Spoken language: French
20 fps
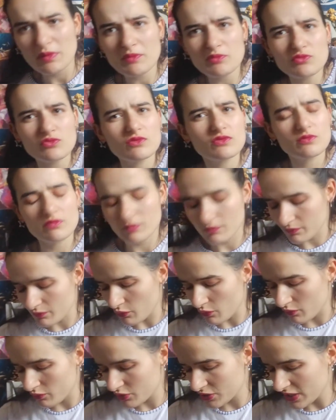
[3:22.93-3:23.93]
moment,
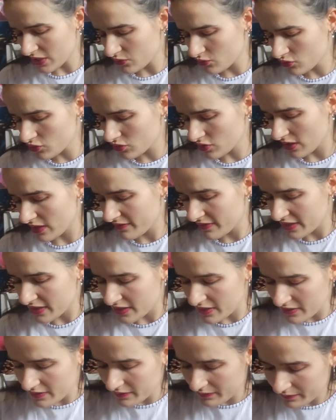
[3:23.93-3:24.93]
mon, gel douche sent la
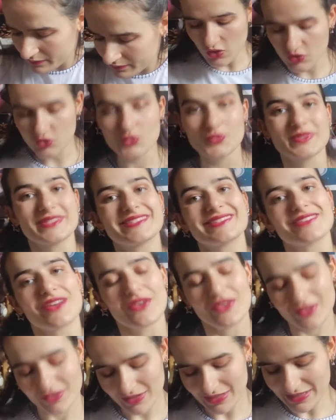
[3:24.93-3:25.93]
vanille. Ensuite,
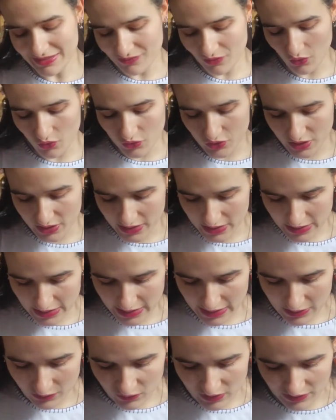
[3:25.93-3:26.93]
Yves
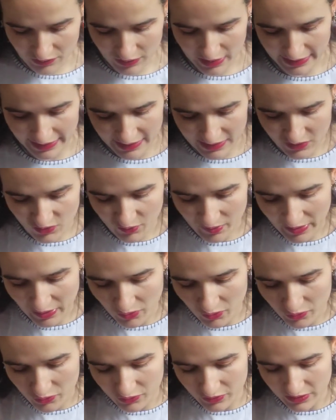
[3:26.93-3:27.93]
Rocher, nous avons la case
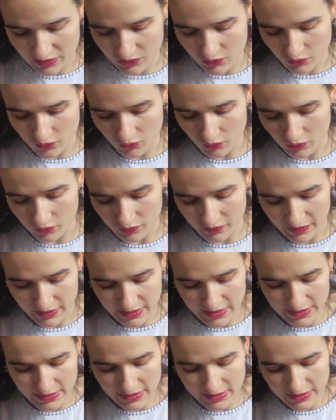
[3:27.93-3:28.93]
numéro 1 qui se trouve
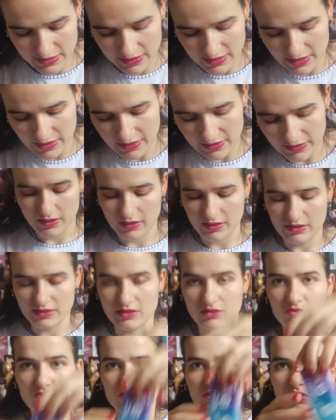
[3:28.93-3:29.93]
ici. Et
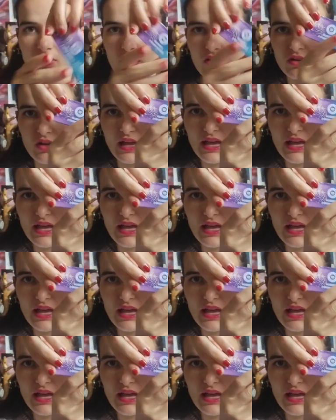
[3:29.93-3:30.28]
c'est une grande...